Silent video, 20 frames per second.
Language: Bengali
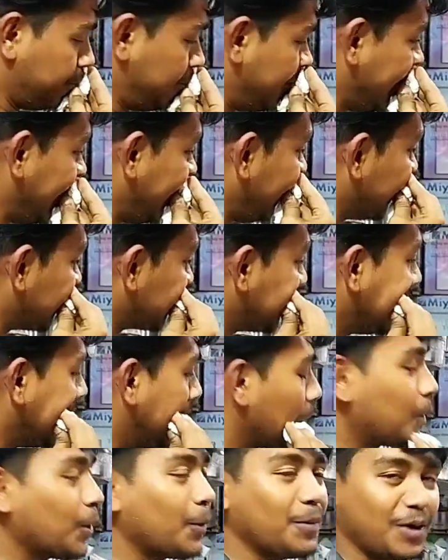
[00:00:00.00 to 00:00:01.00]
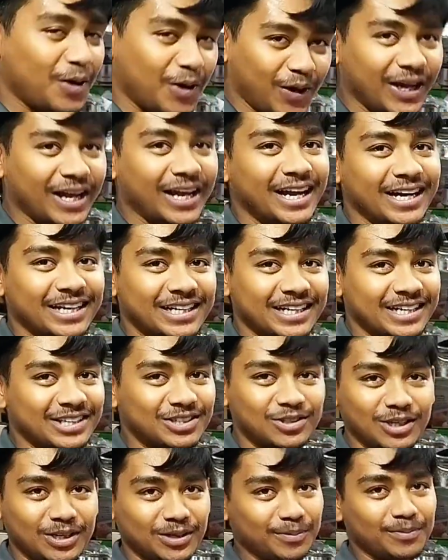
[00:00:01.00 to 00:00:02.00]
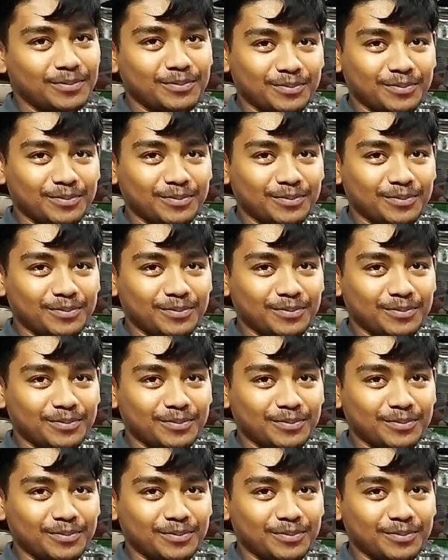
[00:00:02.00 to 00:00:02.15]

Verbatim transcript: ফ্যান আসলে এরকমই হয় এটা আসলে